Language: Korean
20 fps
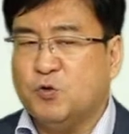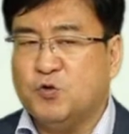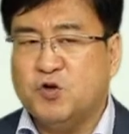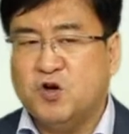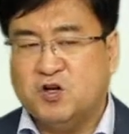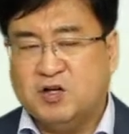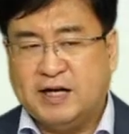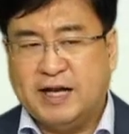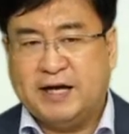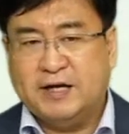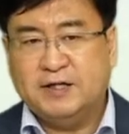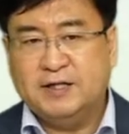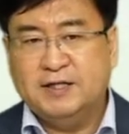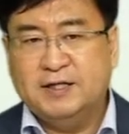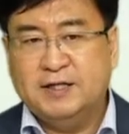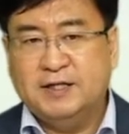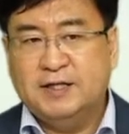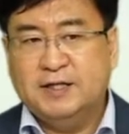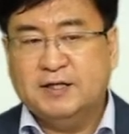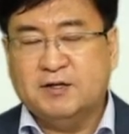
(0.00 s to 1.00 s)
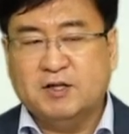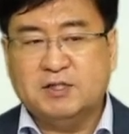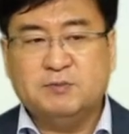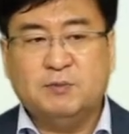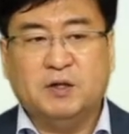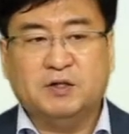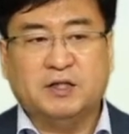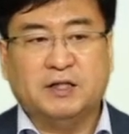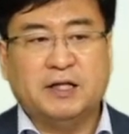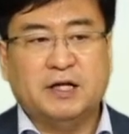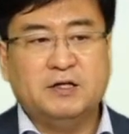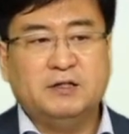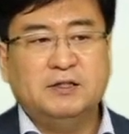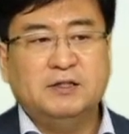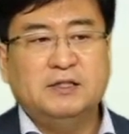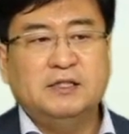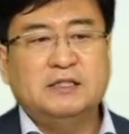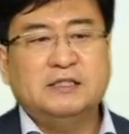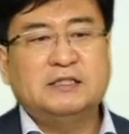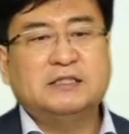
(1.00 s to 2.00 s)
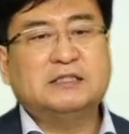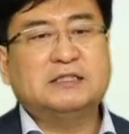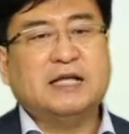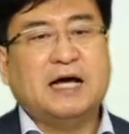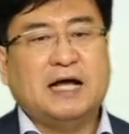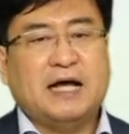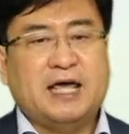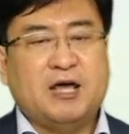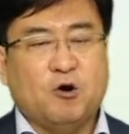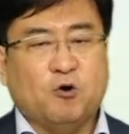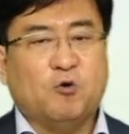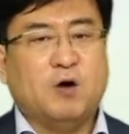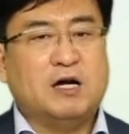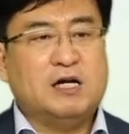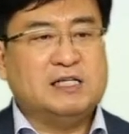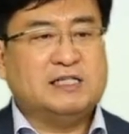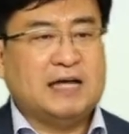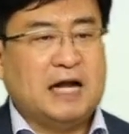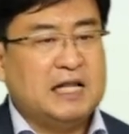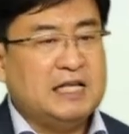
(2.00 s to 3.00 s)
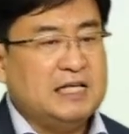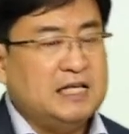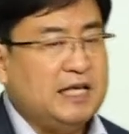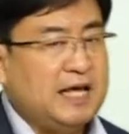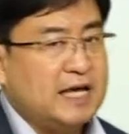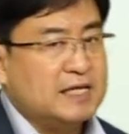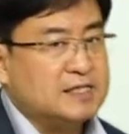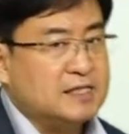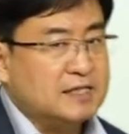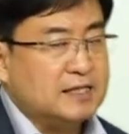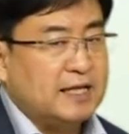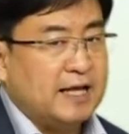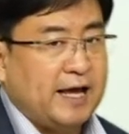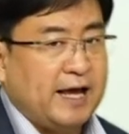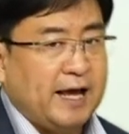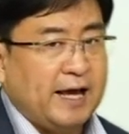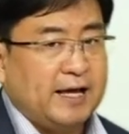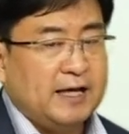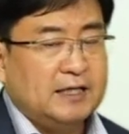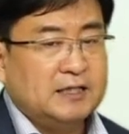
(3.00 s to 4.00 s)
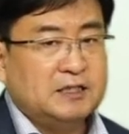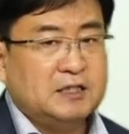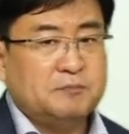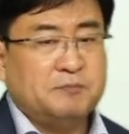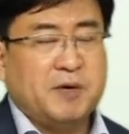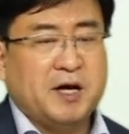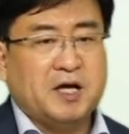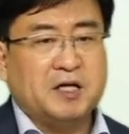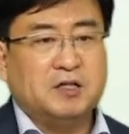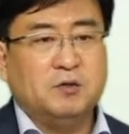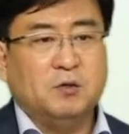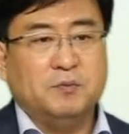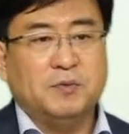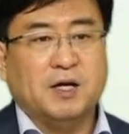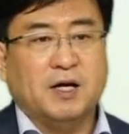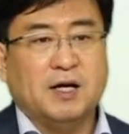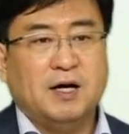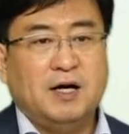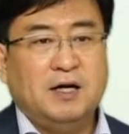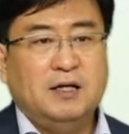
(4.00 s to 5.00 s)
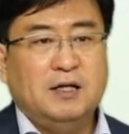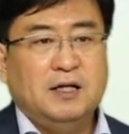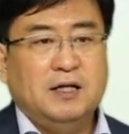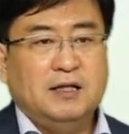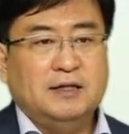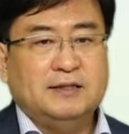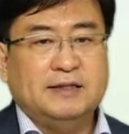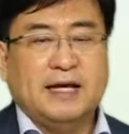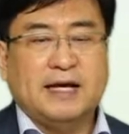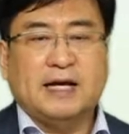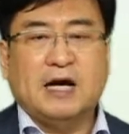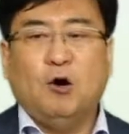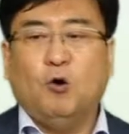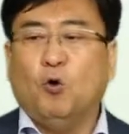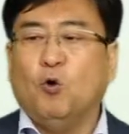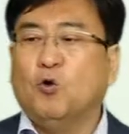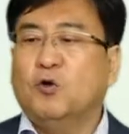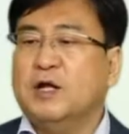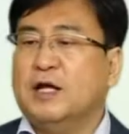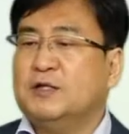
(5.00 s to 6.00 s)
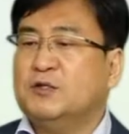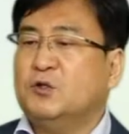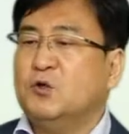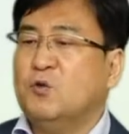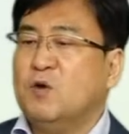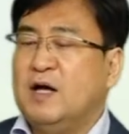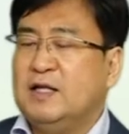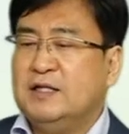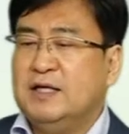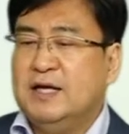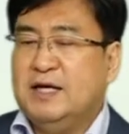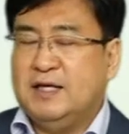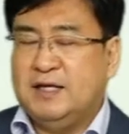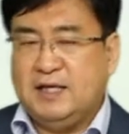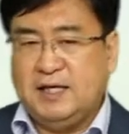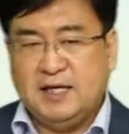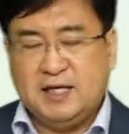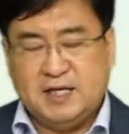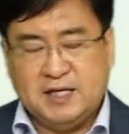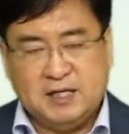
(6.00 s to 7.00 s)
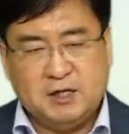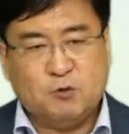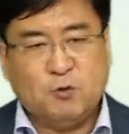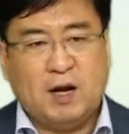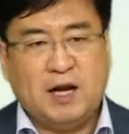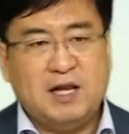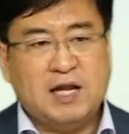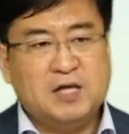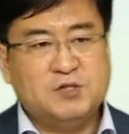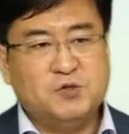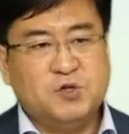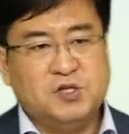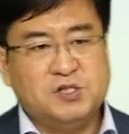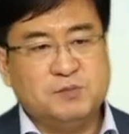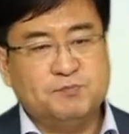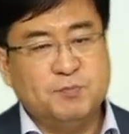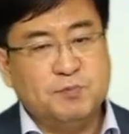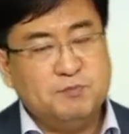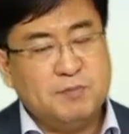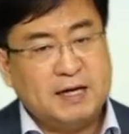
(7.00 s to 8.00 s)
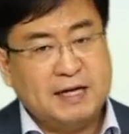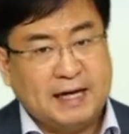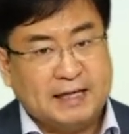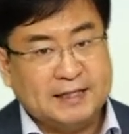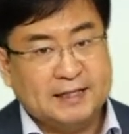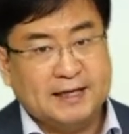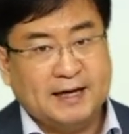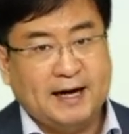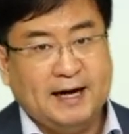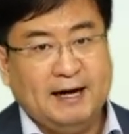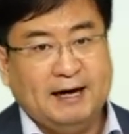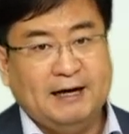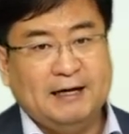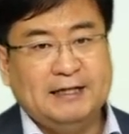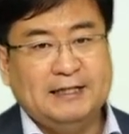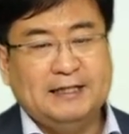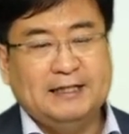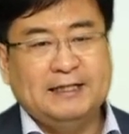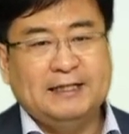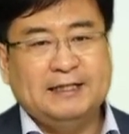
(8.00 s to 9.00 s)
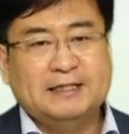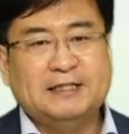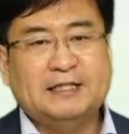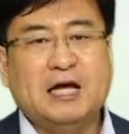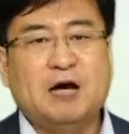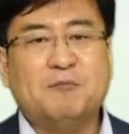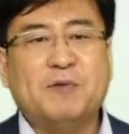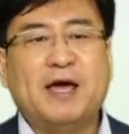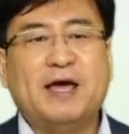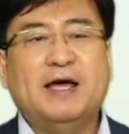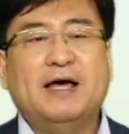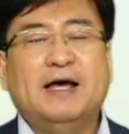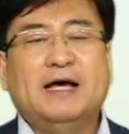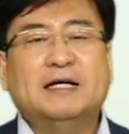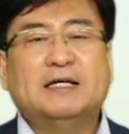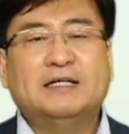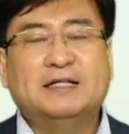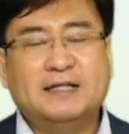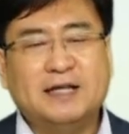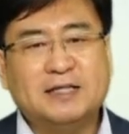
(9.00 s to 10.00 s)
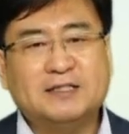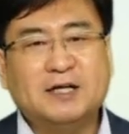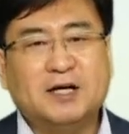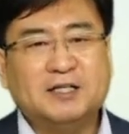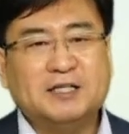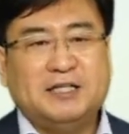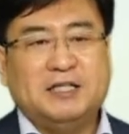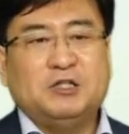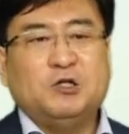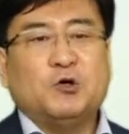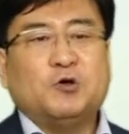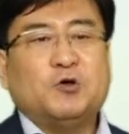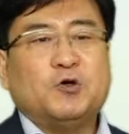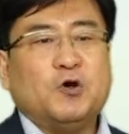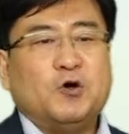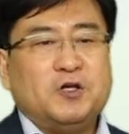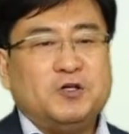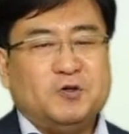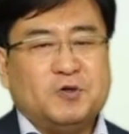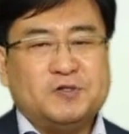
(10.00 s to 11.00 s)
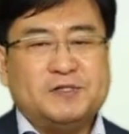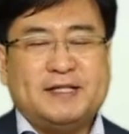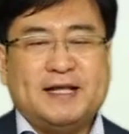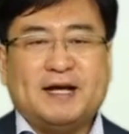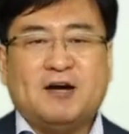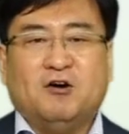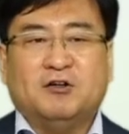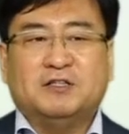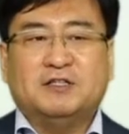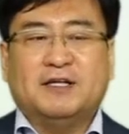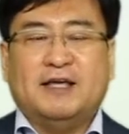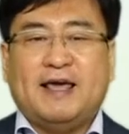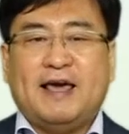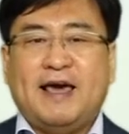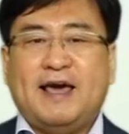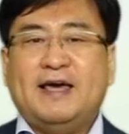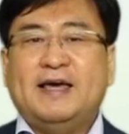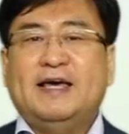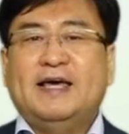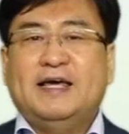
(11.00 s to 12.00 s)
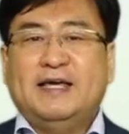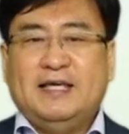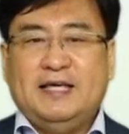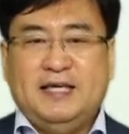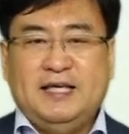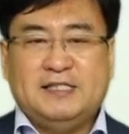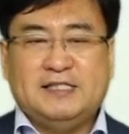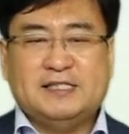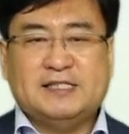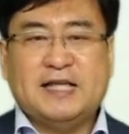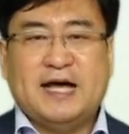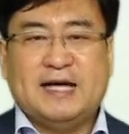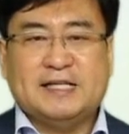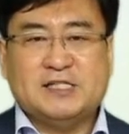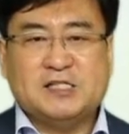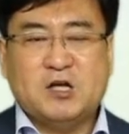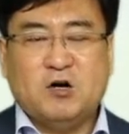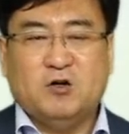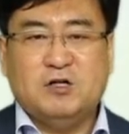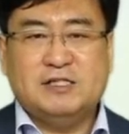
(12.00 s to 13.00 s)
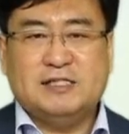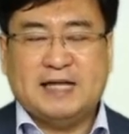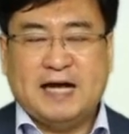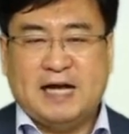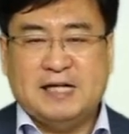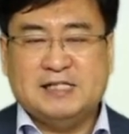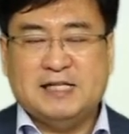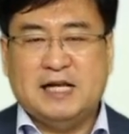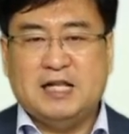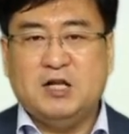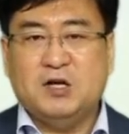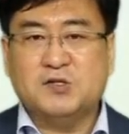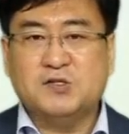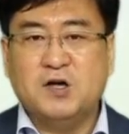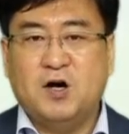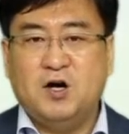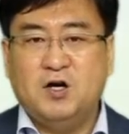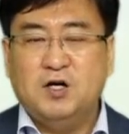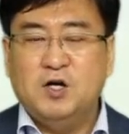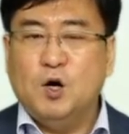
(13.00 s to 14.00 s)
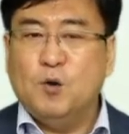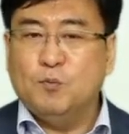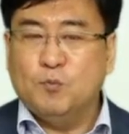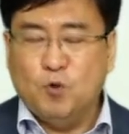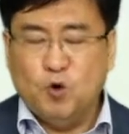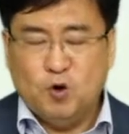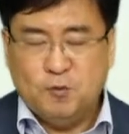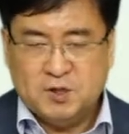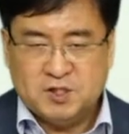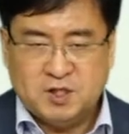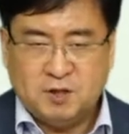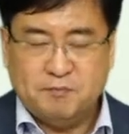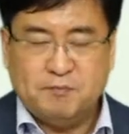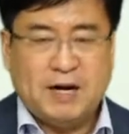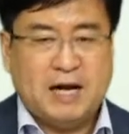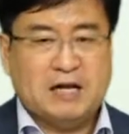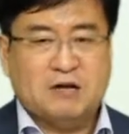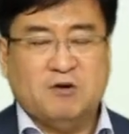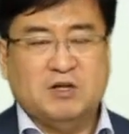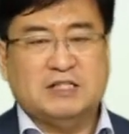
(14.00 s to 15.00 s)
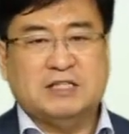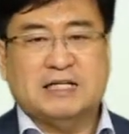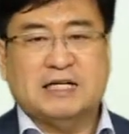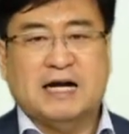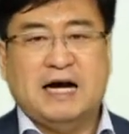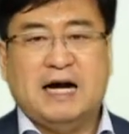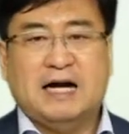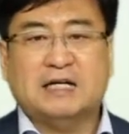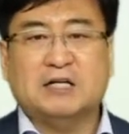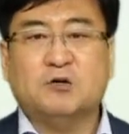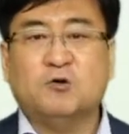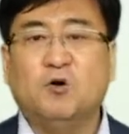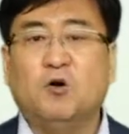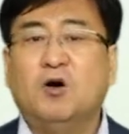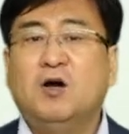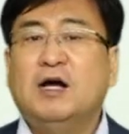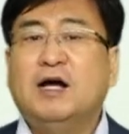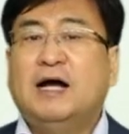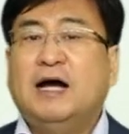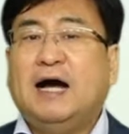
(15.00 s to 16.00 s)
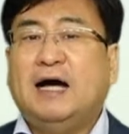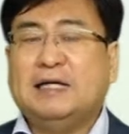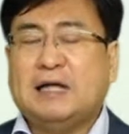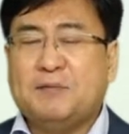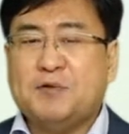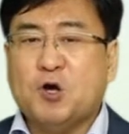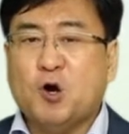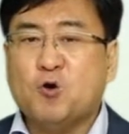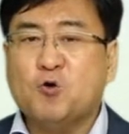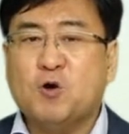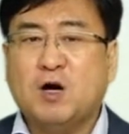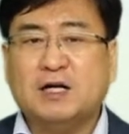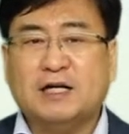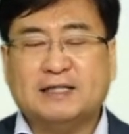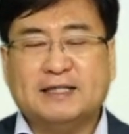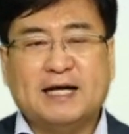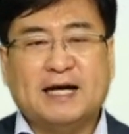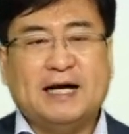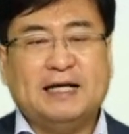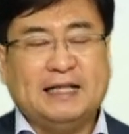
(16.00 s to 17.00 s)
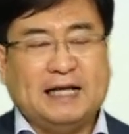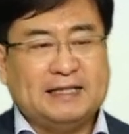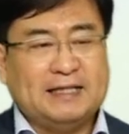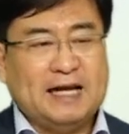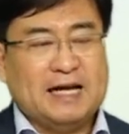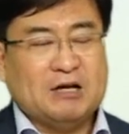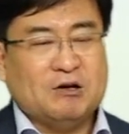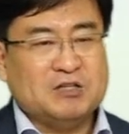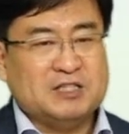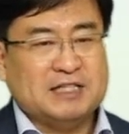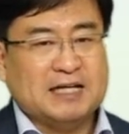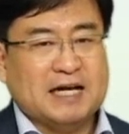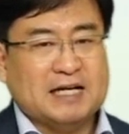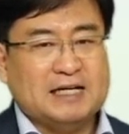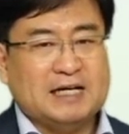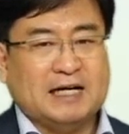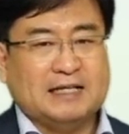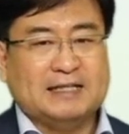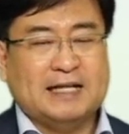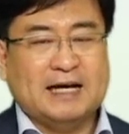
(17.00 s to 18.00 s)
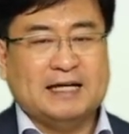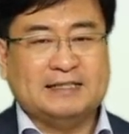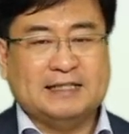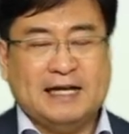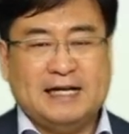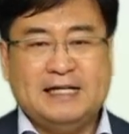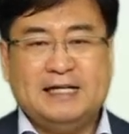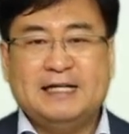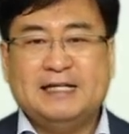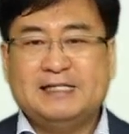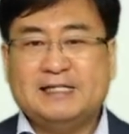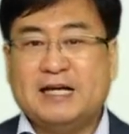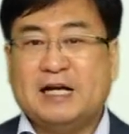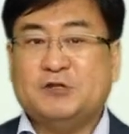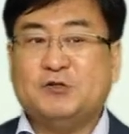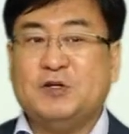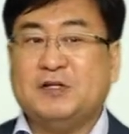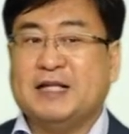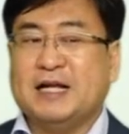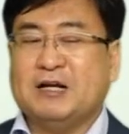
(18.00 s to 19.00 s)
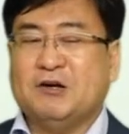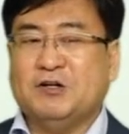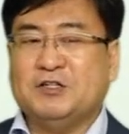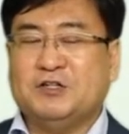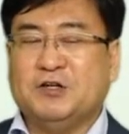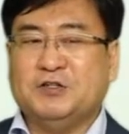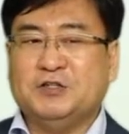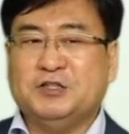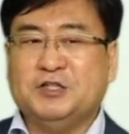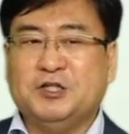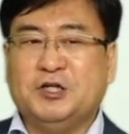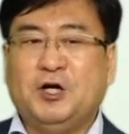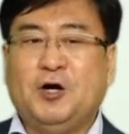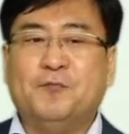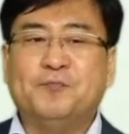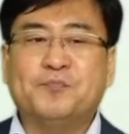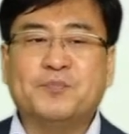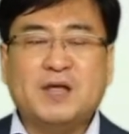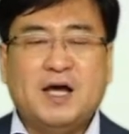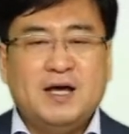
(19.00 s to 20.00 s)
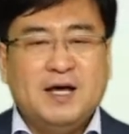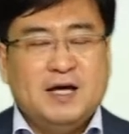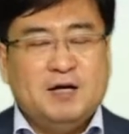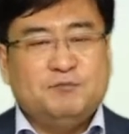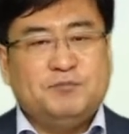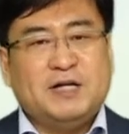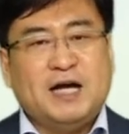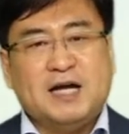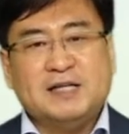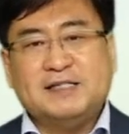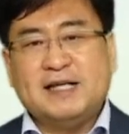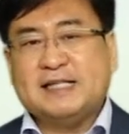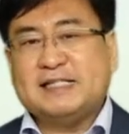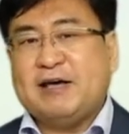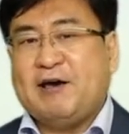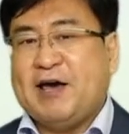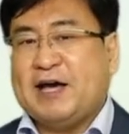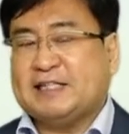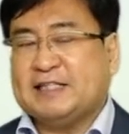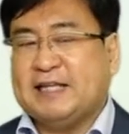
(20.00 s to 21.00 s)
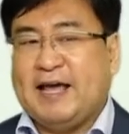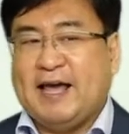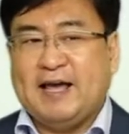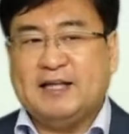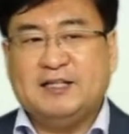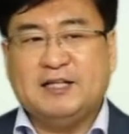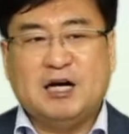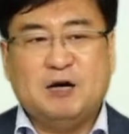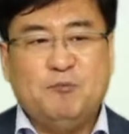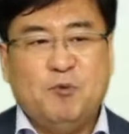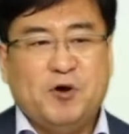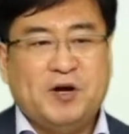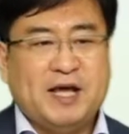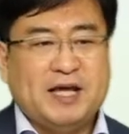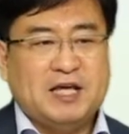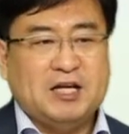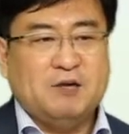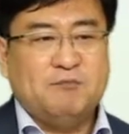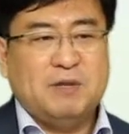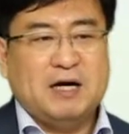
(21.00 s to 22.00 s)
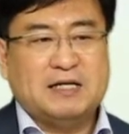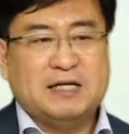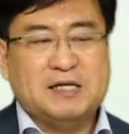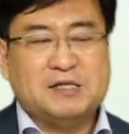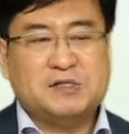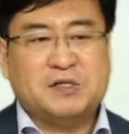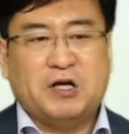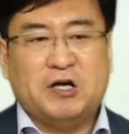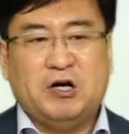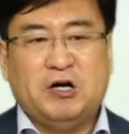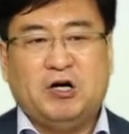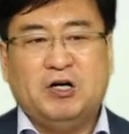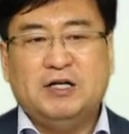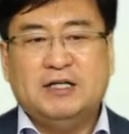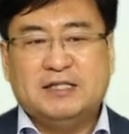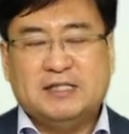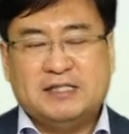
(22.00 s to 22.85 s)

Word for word: 동경을 해요. 그렇지만 어떻게 돼요? 스타의 역할을 잘 이해했을 때에 뜻밖에도 뭡니까? 내가 오랫동안 인기를 관리할 수 있을 뿐만 아니라 그 다음에 그래서 기독교인으로서 내가 어떻게 이 스타성을 잘 살려서 복음을 전파할 것인가 그리고 하나님 영광을 갖다가 나타낼 것인가를 갖다가 잘 생각할 수 있다는 것이거든요. 프랑스의 사회학자 에드가 모랭이 이런 말을 했어요.